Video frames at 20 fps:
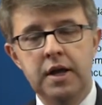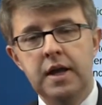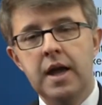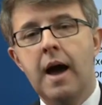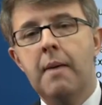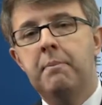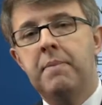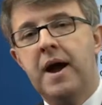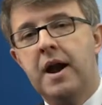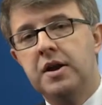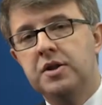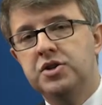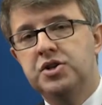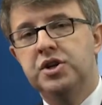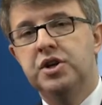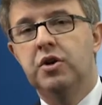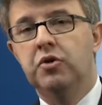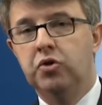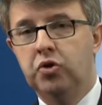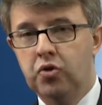E a
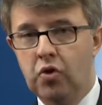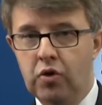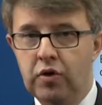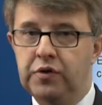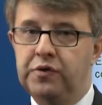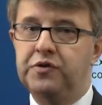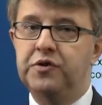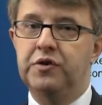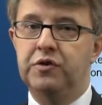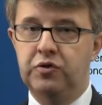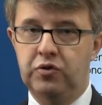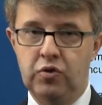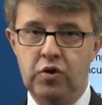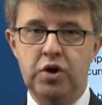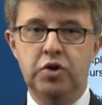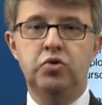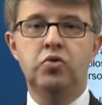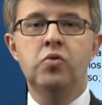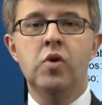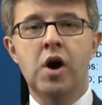partir dos
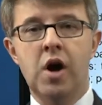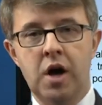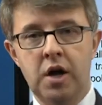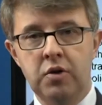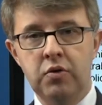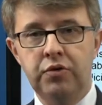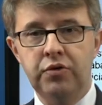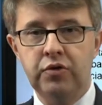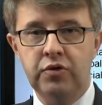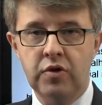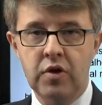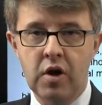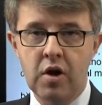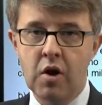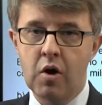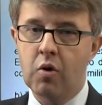18 anos,